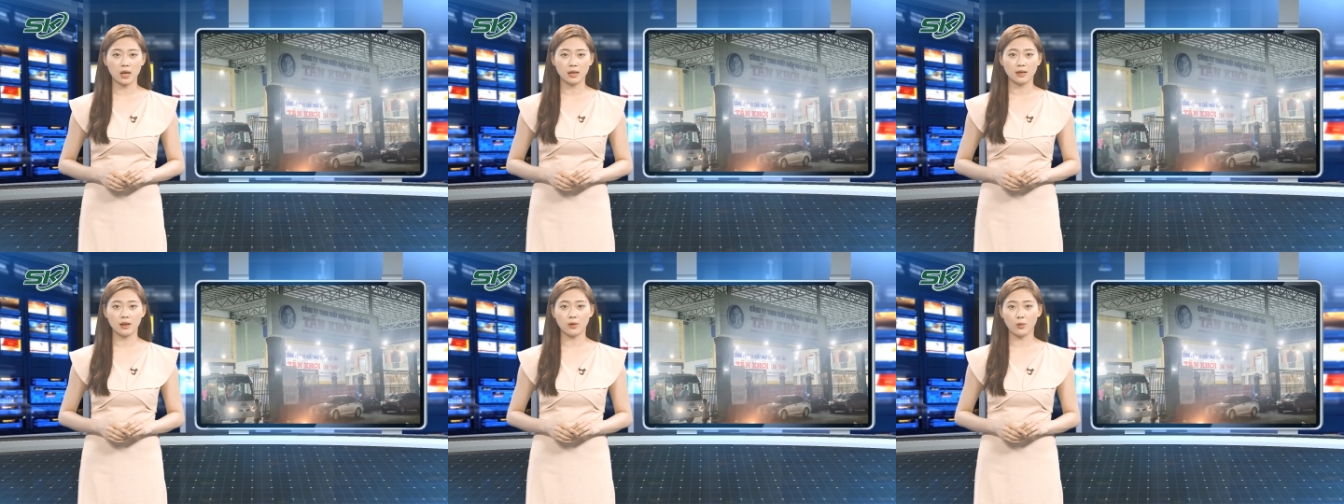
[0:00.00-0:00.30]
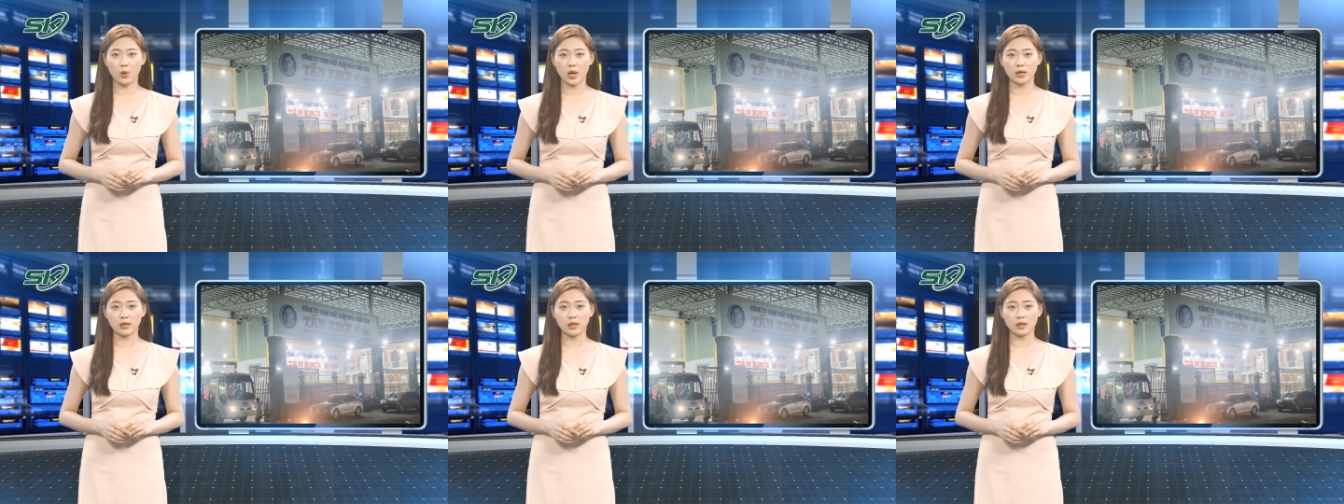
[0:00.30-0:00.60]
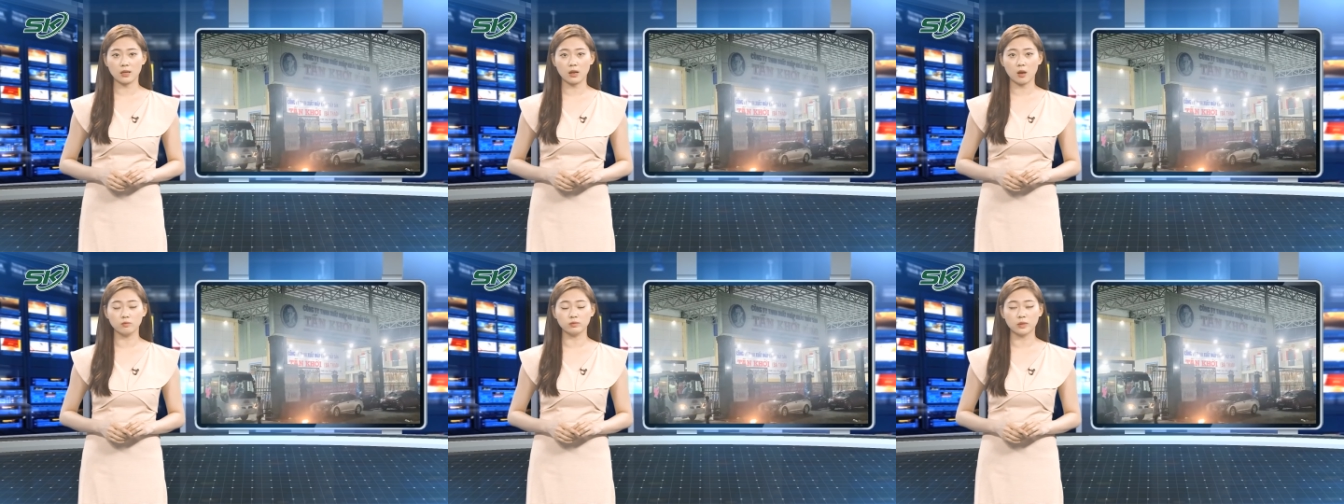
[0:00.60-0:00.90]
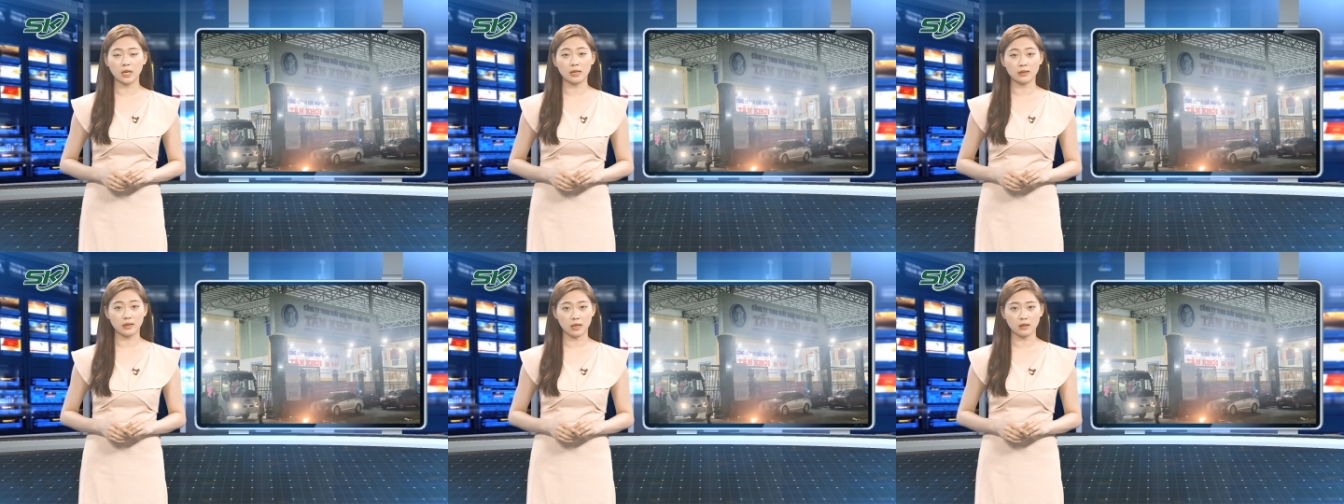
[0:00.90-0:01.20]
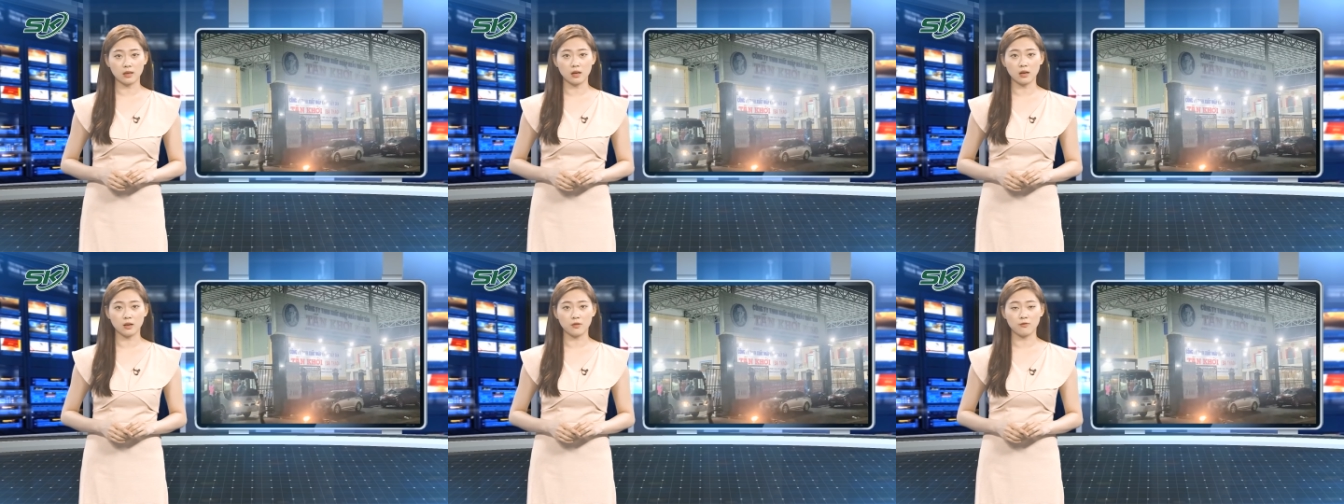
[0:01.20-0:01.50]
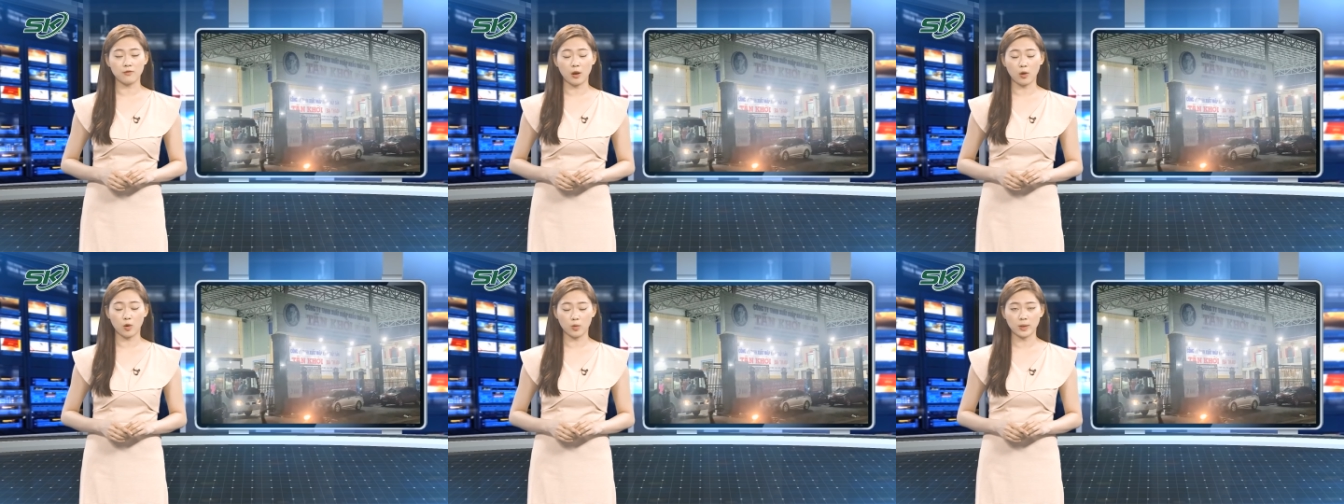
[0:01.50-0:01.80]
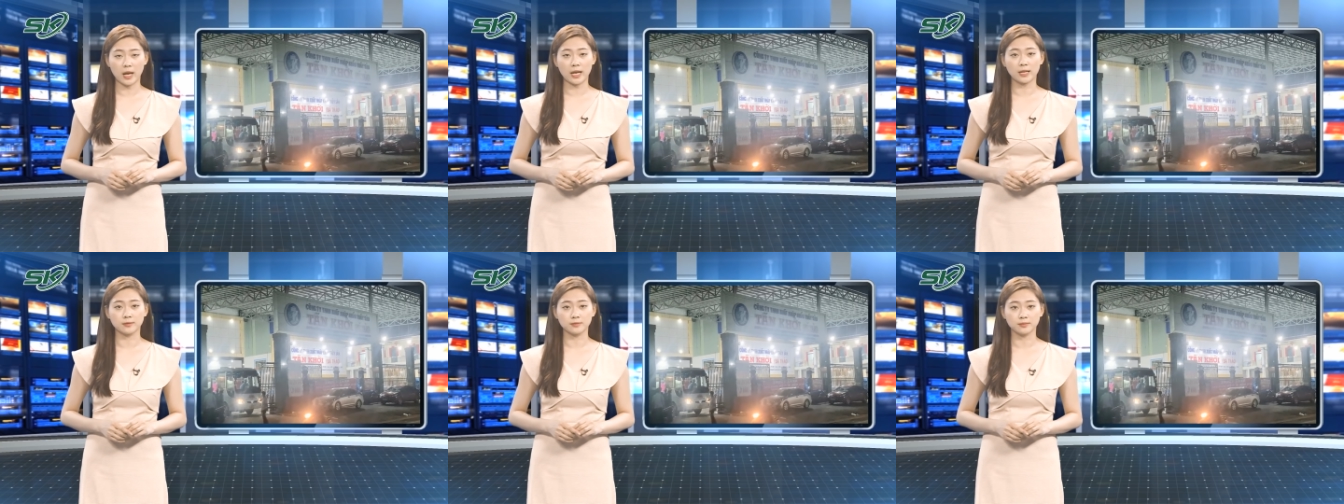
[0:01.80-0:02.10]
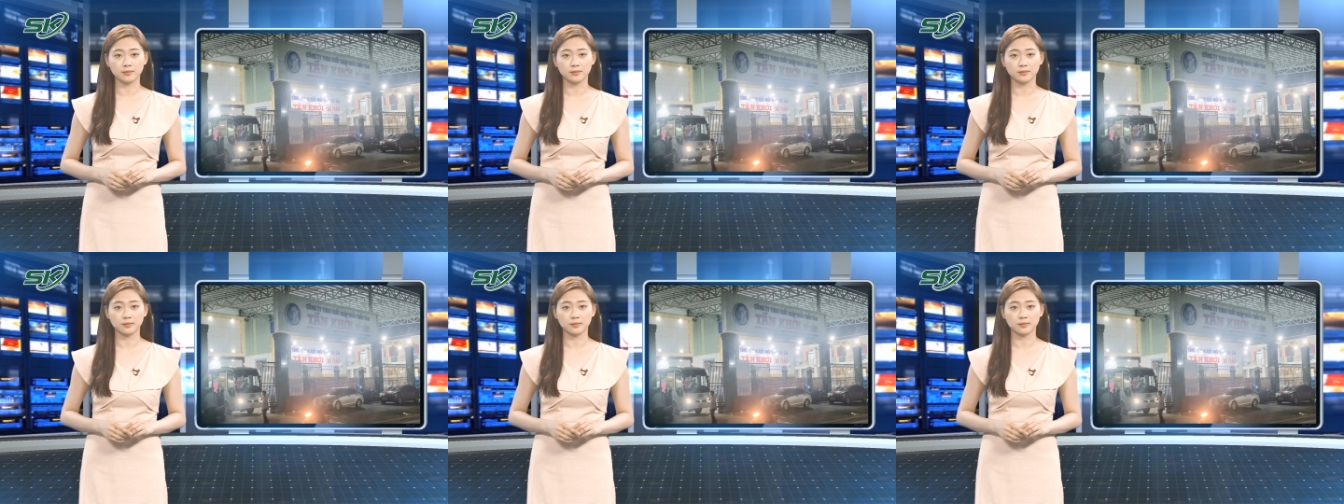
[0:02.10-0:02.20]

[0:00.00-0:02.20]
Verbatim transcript: liên quan đến công ty Tấn Khởi vào hôm nay.